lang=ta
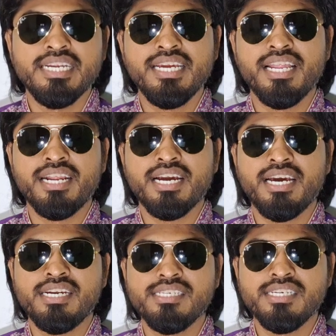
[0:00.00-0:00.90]
நீல ரக
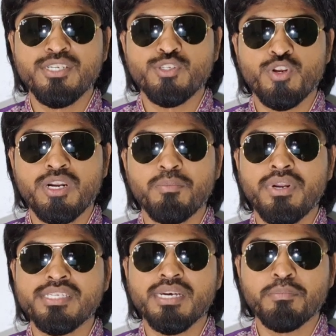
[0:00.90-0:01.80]
அரிசின்னு
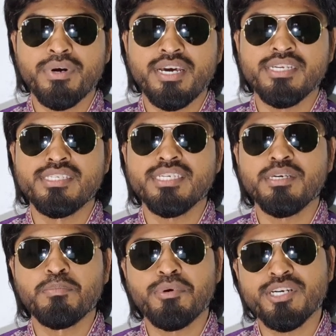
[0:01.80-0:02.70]
சொல்கிறோம்ல சம்பா அரிசி
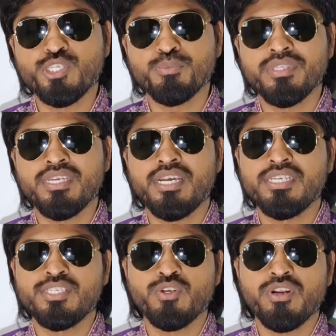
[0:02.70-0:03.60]
பாசுமதி
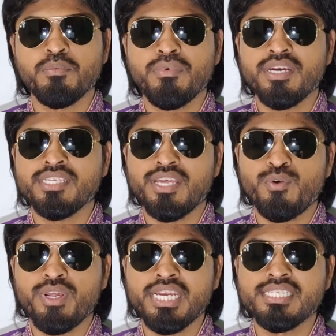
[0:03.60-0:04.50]
அரிசி சொல்கிறோம்ல
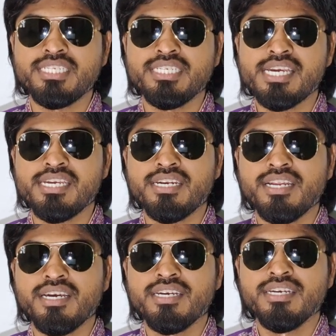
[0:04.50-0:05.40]
இதனுடைய ஜிஐ
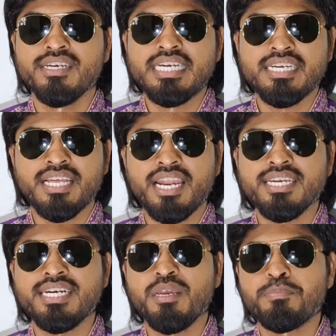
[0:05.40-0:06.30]
என்ன
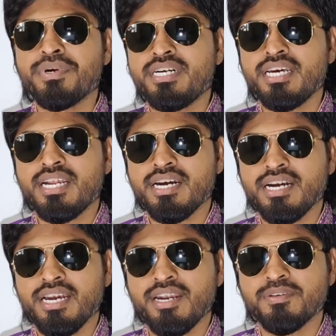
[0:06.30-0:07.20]
இதெல்லாம் இடைப்பட்ட
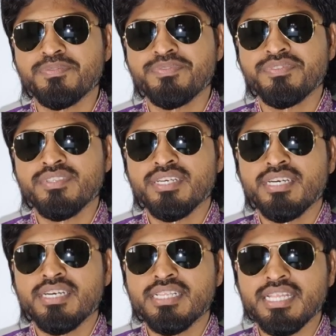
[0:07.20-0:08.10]
ரகங்கள்
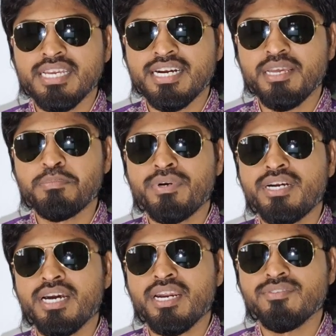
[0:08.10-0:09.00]
இந்த
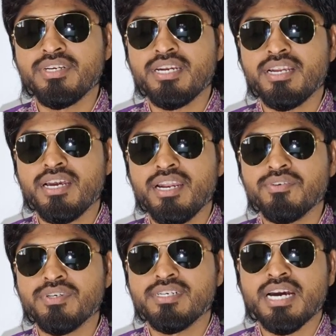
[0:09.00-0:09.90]
இடைப்பட்ட அளவு என்ன
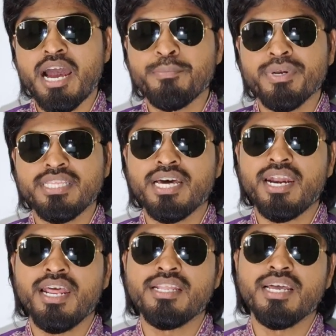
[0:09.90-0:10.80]
அளவு
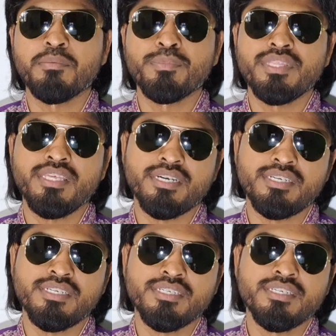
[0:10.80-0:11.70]
ஐம்பத்தாறுலேருந்து ஐம்பத்தி
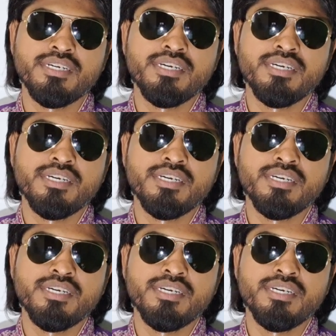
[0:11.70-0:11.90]
எட்டு